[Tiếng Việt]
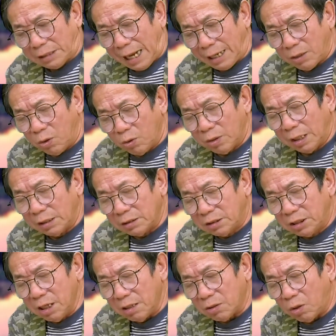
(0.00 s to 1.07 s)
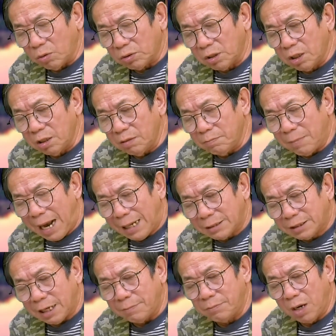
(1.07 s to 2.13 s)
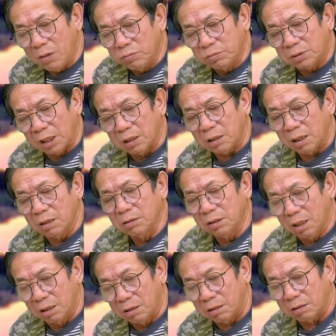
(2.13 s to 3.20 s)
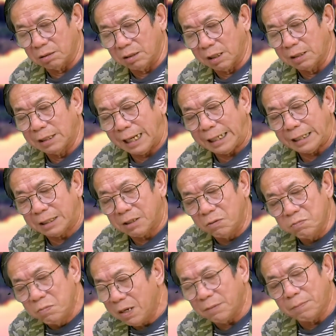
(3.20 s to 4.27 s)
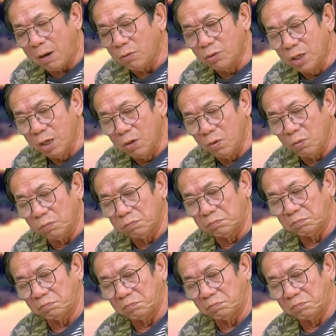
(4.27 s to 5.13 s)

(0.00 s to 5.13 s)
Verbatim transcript: Đại hội lần trước có tới 300 ông tự ứng cử, lần này không biết bao nhiêu.